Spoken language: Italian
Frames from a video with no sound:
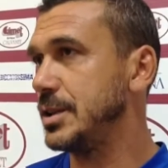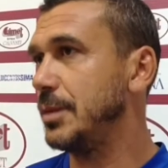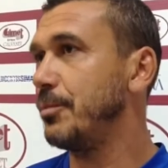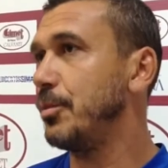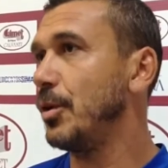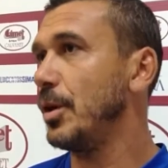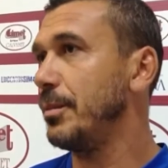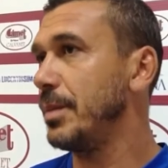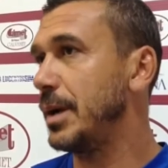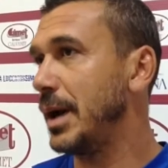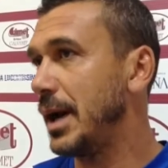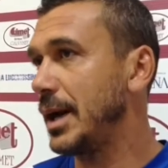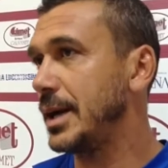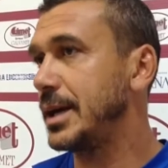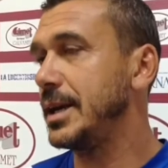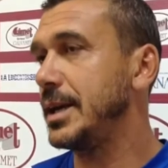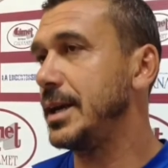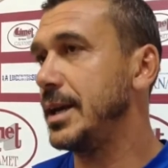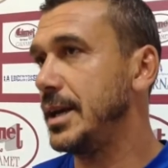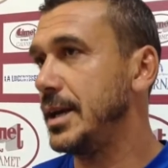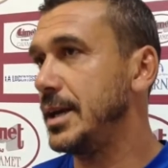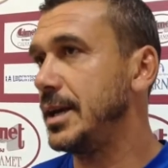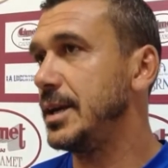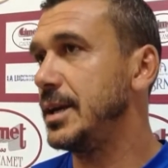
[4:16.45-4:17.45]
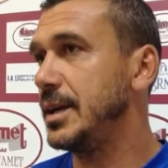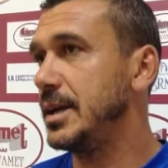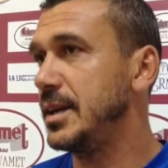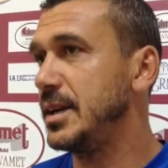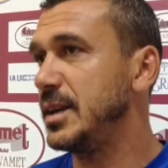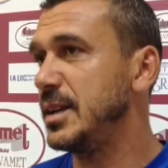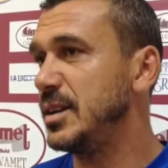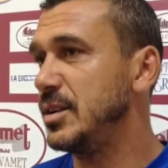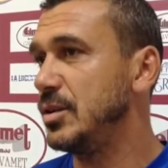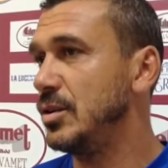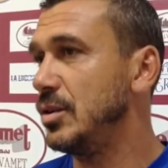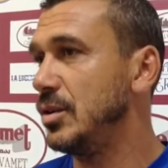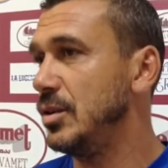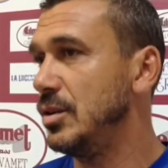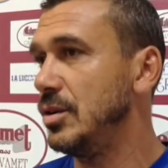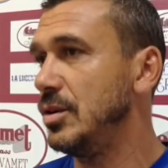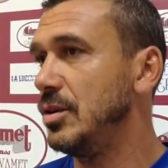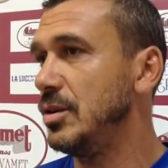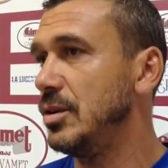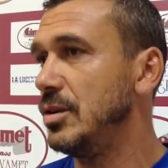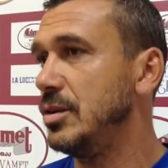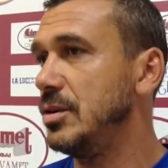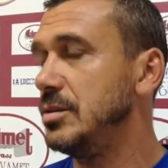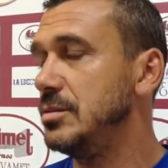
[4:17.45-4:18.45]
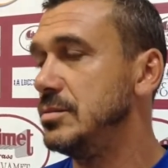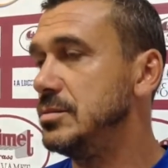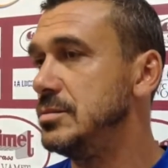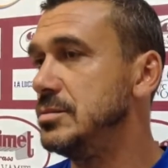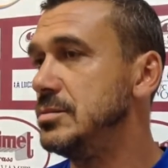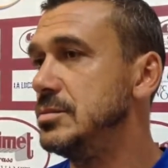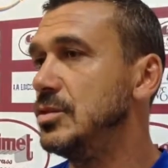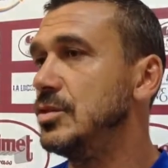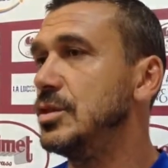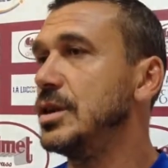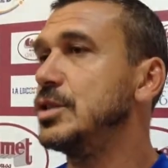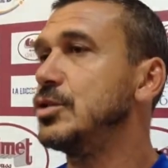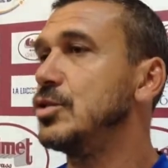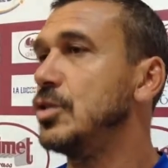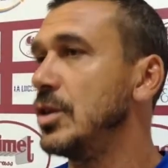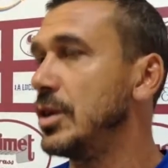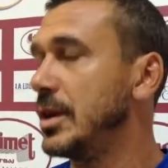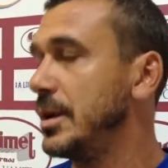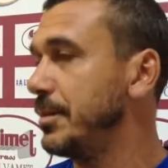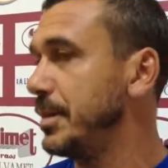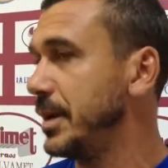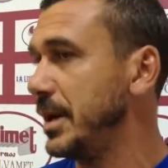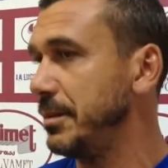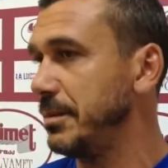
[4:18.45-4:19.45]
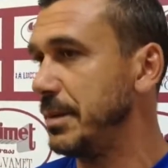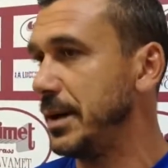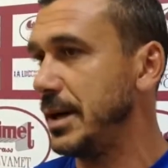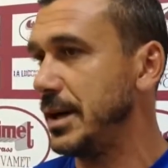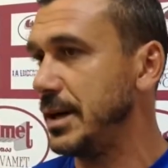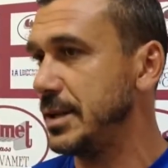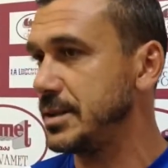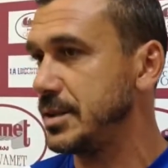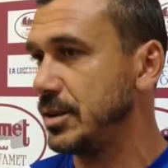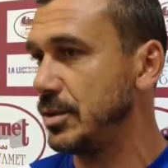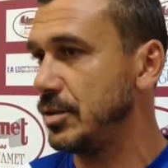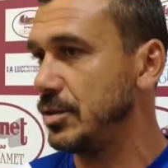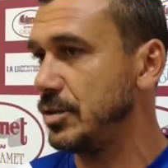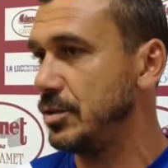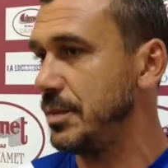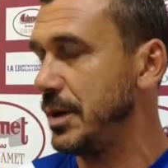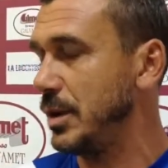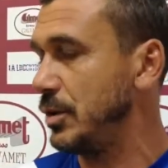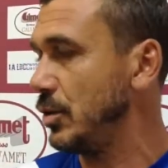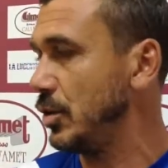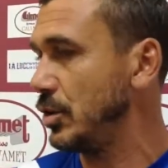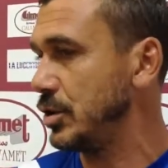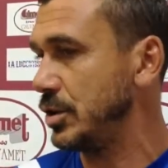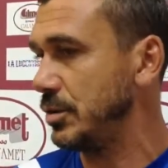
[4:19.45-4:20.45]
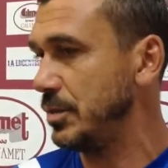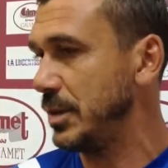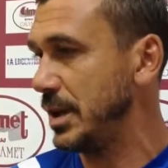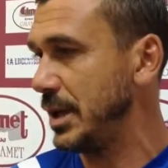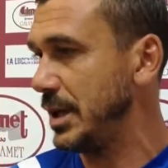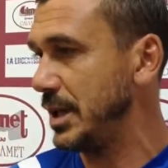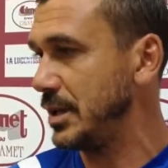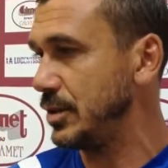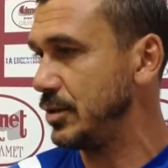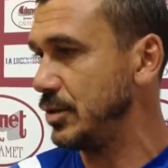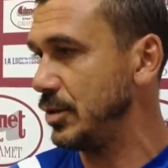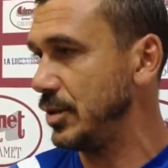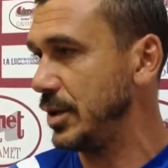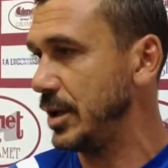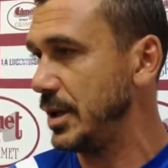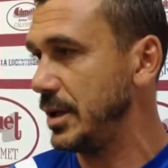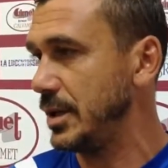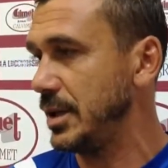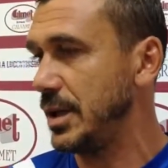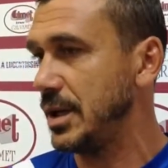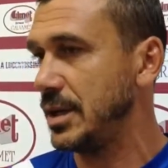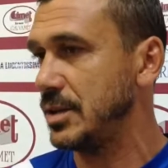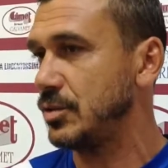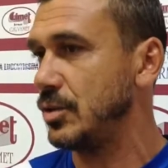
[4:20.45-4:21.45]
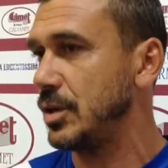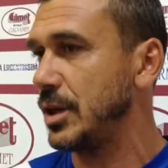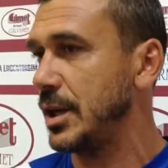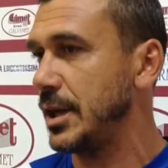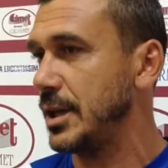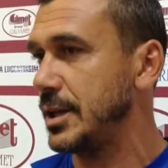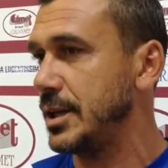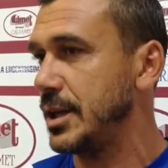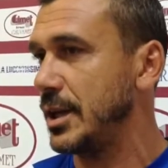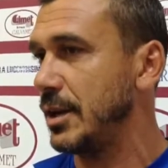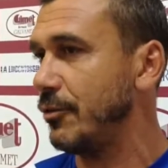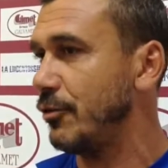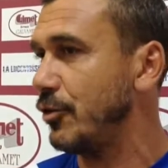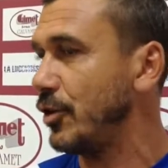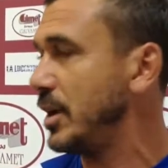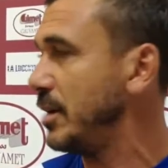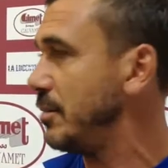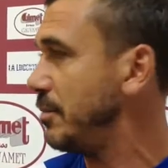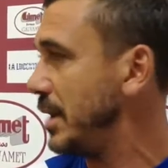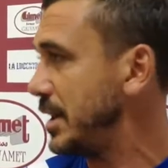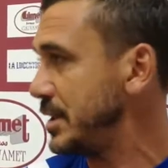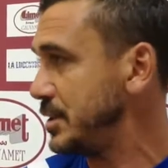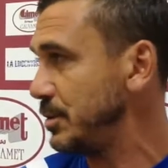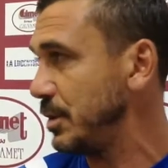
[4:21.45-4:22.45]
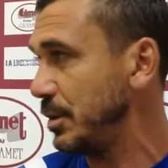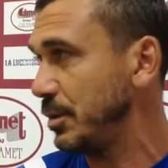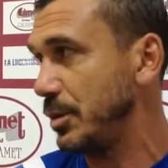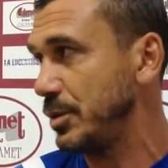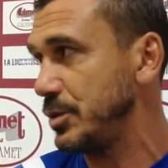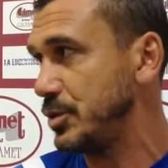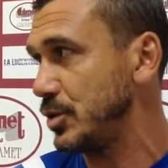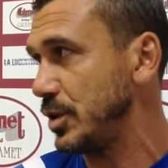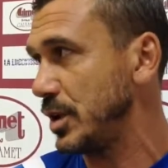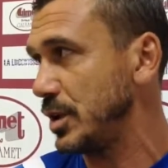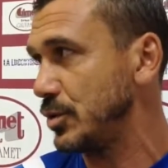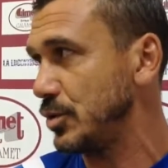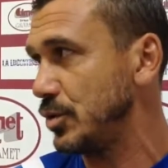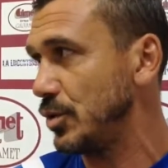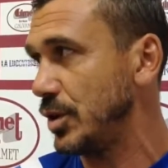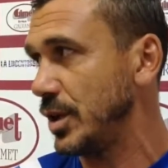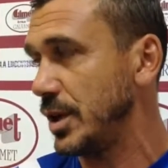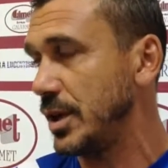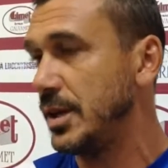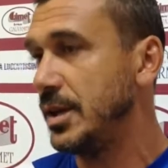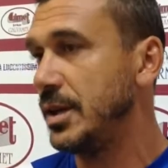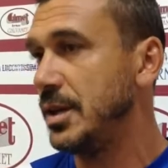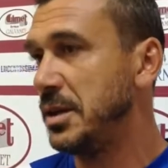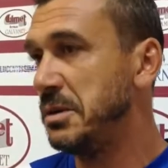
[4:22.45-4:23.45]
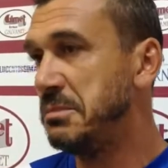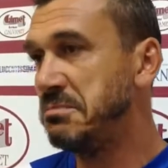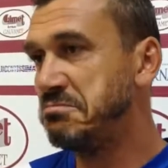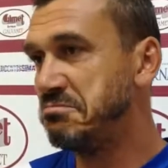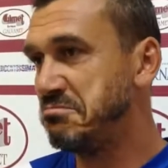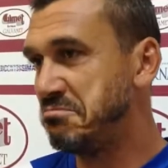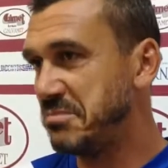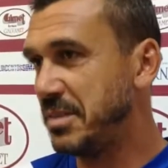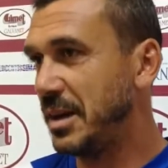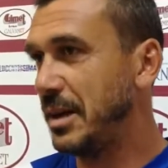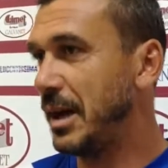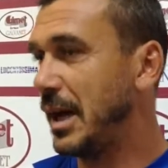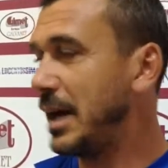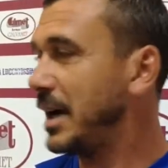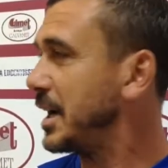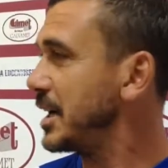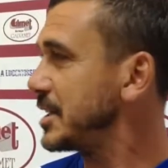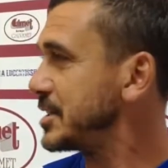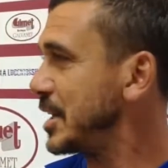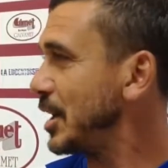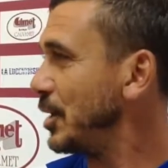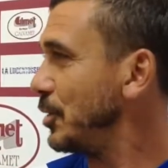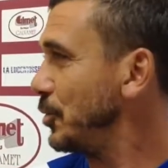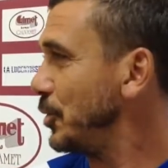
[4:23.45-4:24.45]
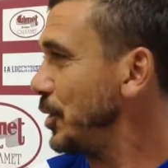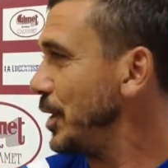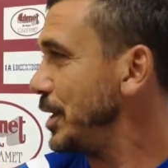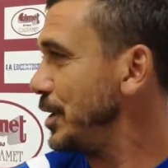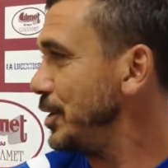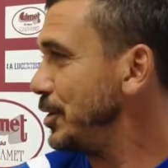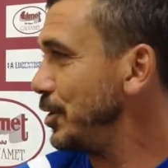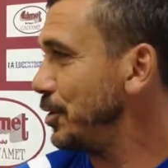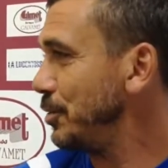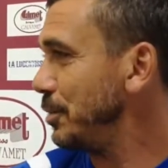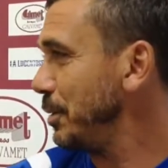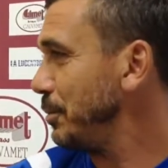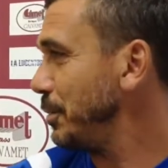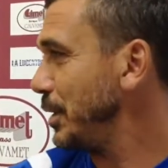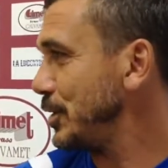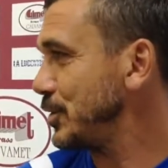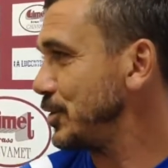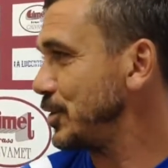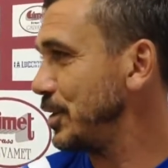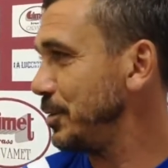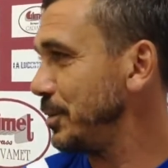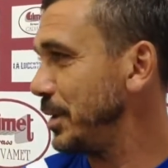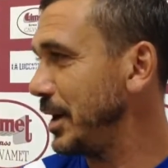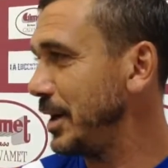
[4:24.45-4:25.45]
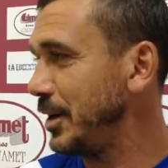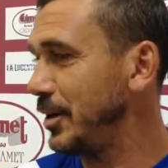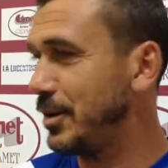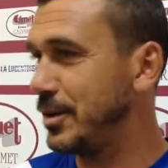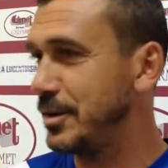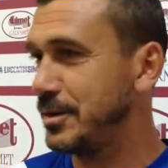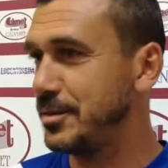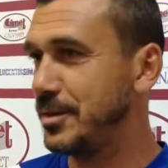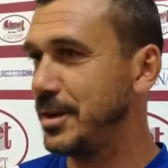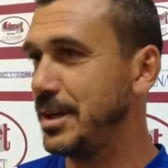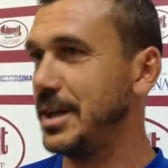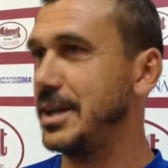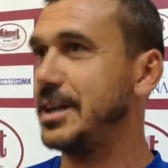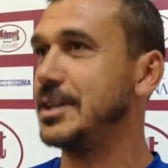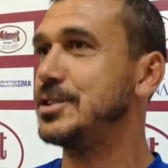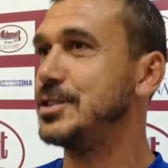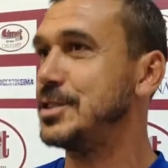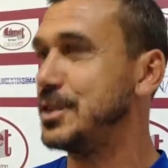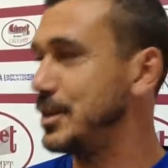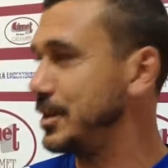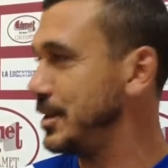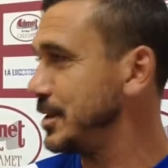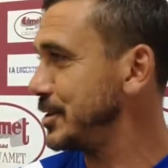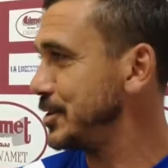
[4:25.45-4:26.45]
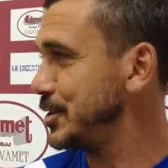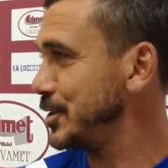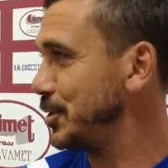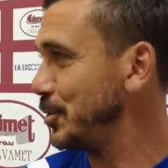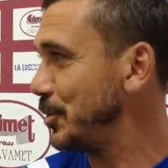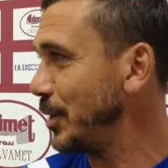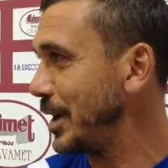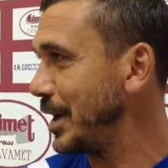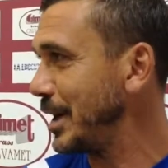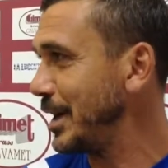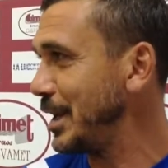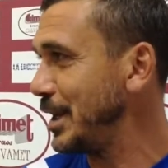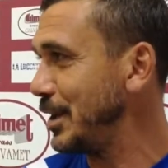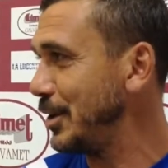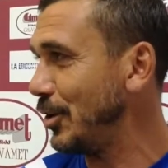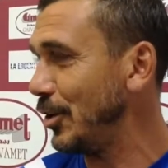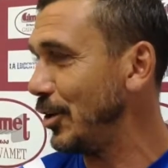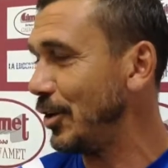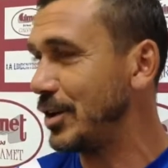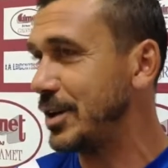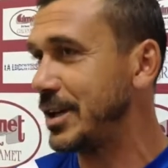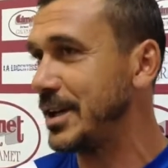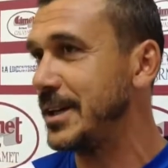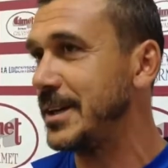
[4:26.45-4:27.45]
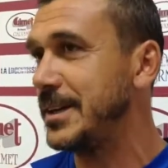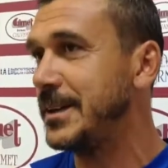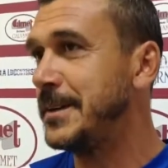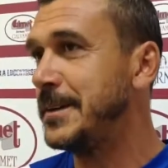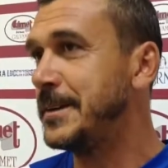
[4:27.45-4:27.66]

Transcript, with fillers: Poi Brachi, io l'ho detto anche prima, secondo me è un ottimo allenatore, è un allenatore che tira fuori il massimo con i giocatori è anche sanguigno, come piacciono a me, no? quelli che ci, ci guardano negli occhi.